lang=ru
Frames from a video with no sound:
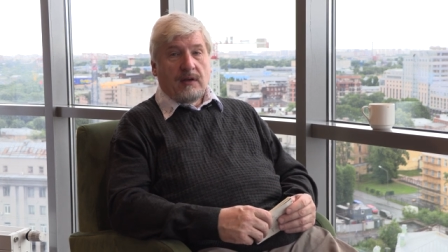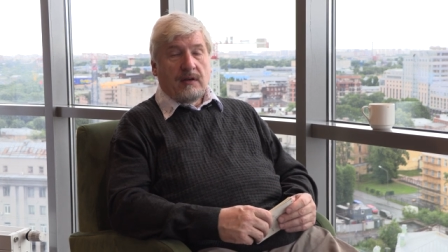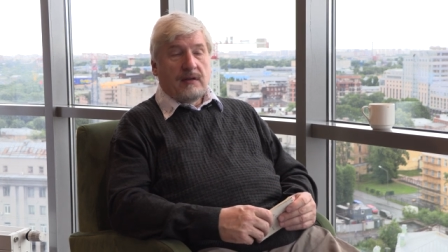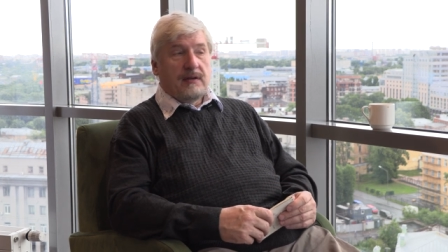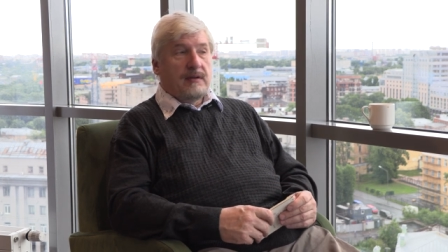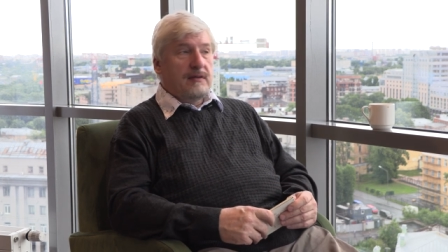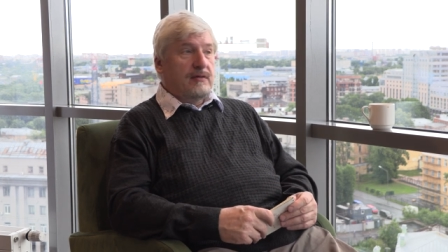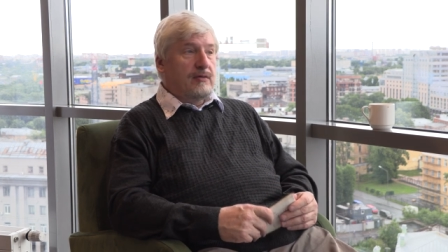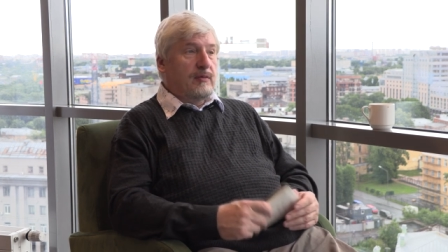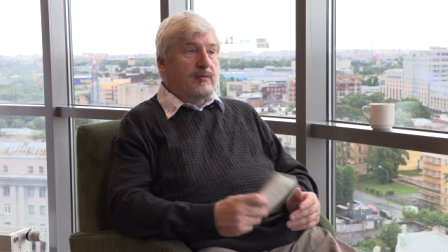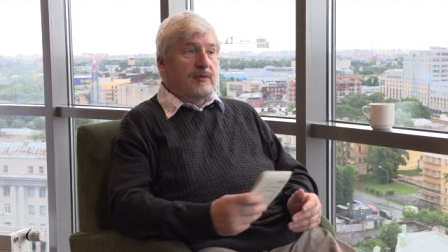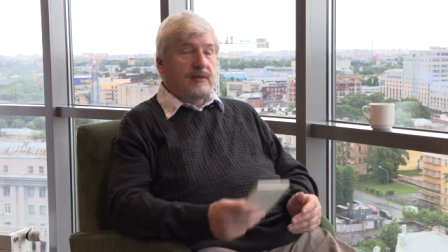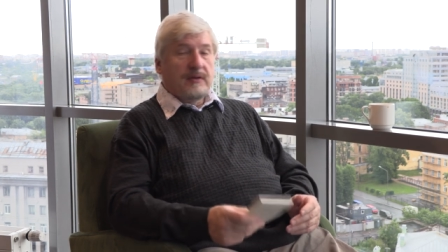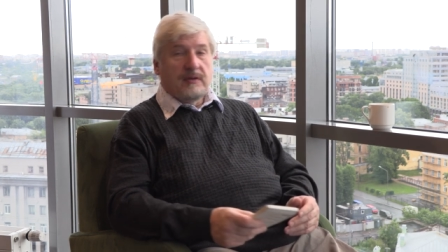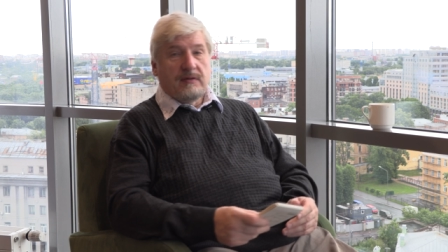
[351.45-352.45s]
э,
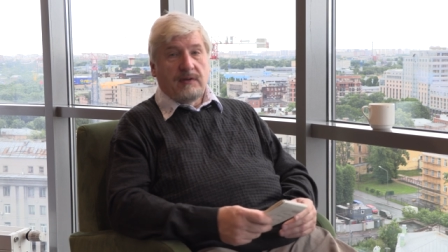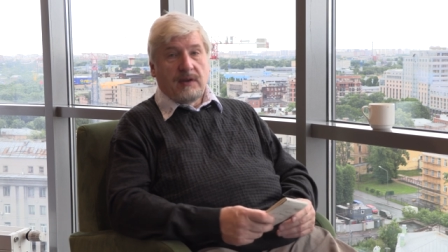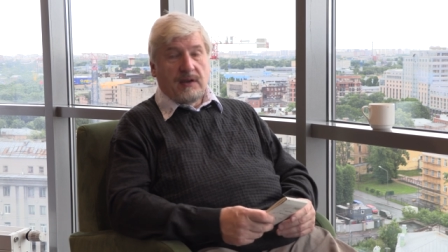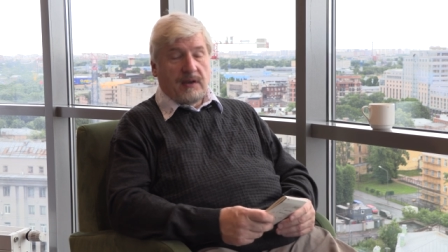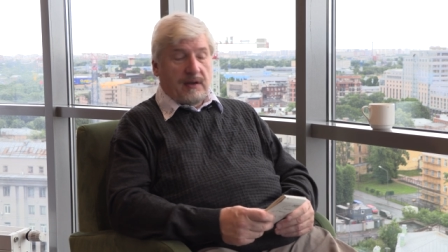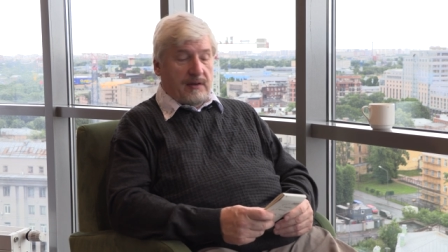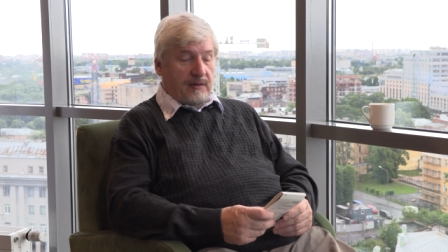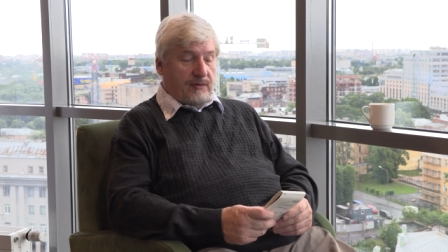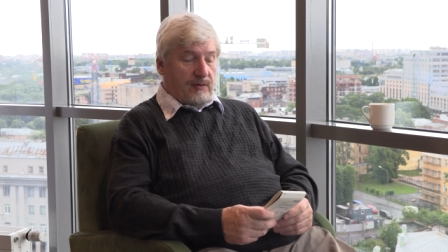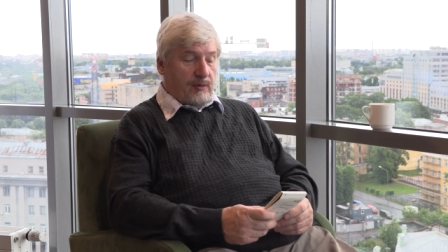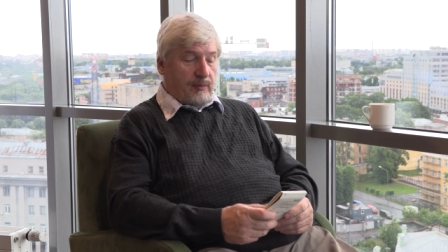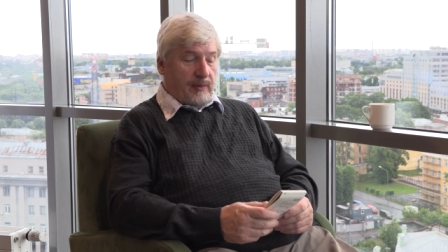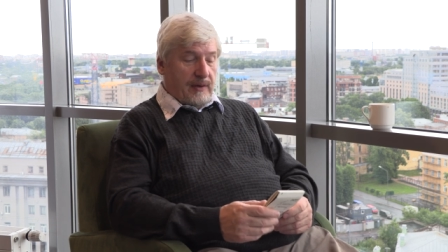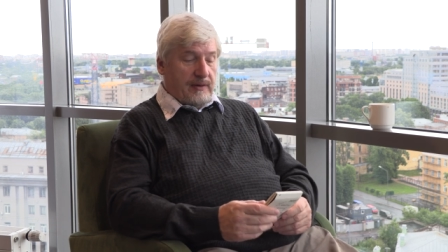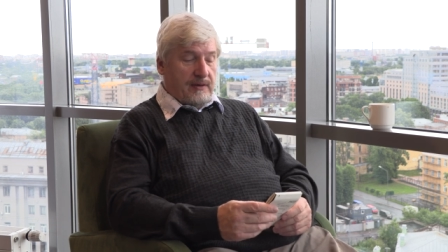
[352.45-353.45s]
собственно говоря, это все
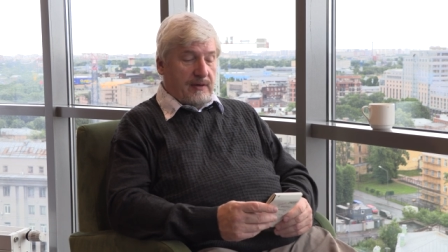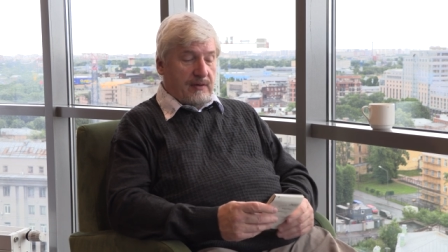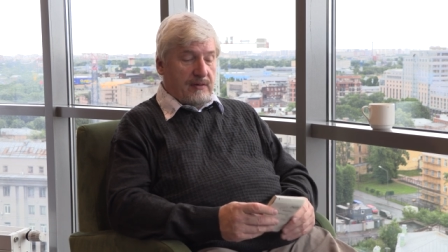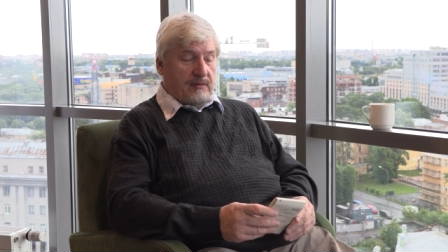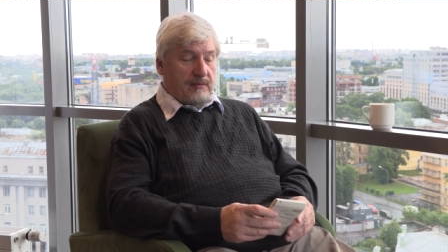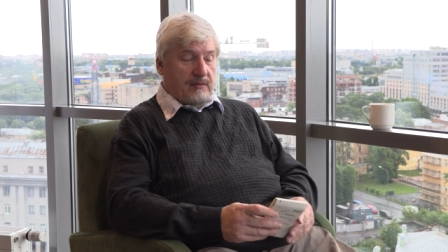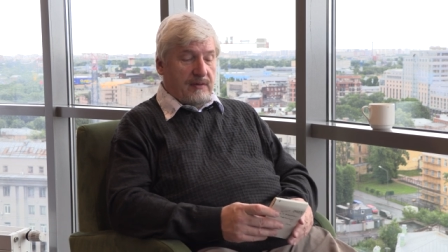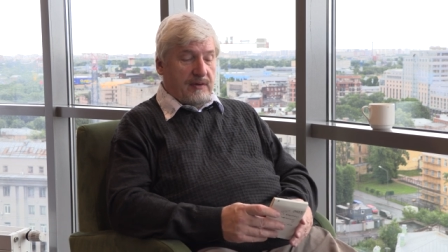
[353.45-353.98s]
поддерживают.